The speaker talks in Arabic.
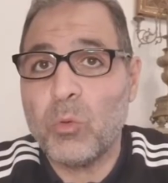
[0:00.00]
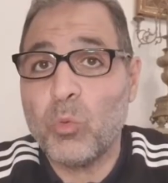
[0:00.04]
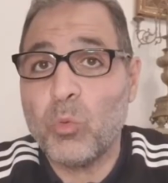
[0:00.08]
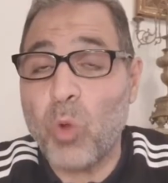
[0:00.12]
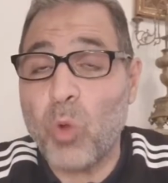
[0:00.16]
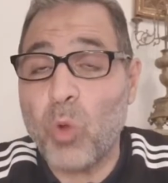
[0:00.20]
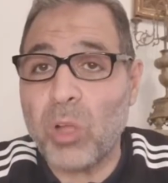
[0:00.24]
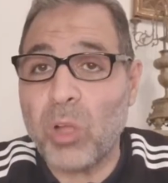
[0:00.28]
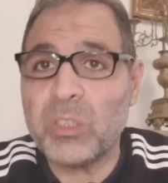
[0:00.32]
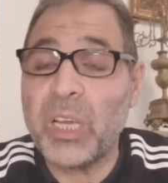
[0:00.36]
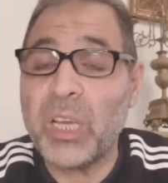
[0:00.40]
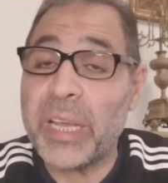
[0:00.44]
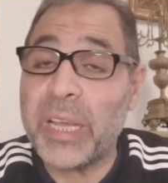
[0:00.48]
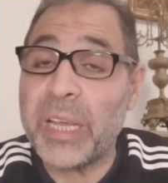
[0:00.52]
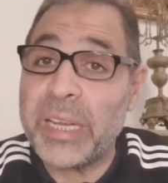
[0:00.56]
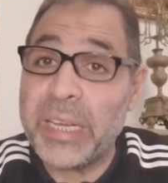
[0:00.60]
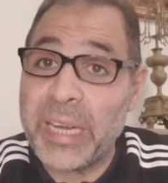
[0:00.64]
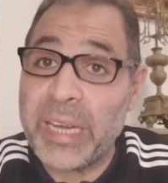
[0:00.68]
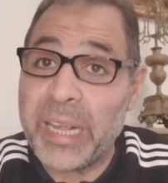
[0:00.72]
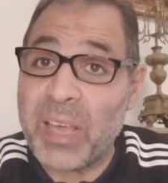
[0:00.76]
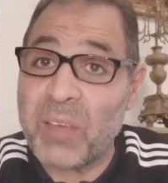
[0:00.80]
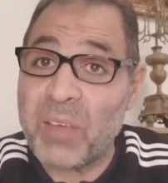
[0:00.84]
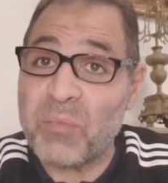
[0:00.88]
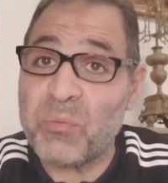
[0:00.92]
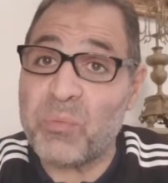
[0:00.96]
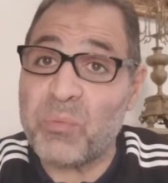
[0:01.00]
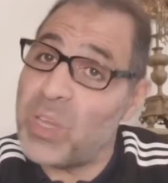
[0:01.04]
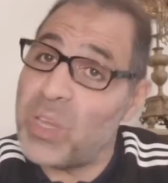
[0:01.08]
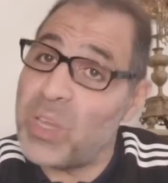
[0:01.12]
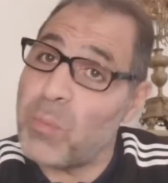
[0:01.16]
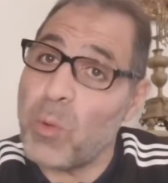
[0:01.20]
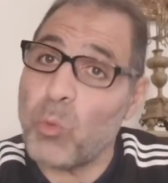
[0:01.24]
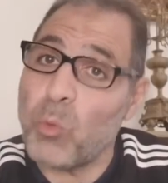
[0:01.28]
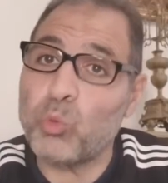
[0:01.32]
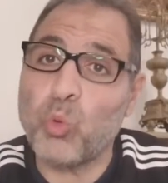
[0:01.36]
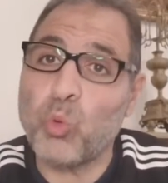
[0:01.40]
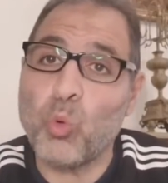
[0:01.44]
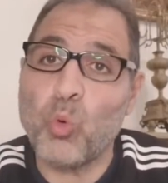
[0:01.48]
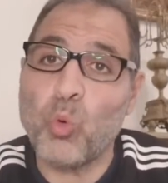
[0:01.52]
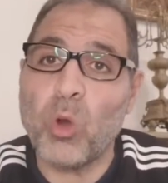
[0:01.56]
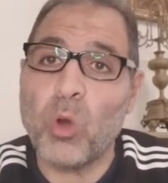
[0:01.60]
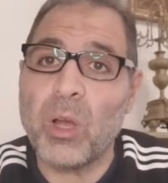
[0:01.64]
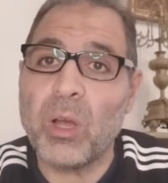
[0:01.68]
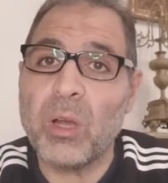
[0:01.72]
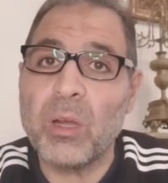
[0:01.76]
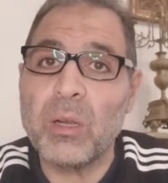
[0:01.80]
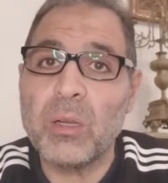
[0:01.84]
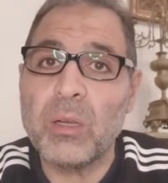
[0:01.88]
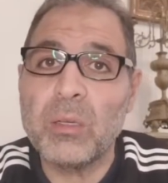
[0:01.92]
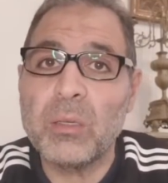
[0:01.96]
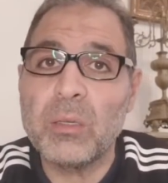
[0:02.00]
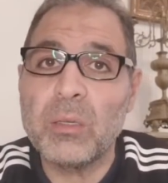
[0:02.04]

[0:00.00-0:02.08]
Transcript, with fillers: واضح ان كان في موضوع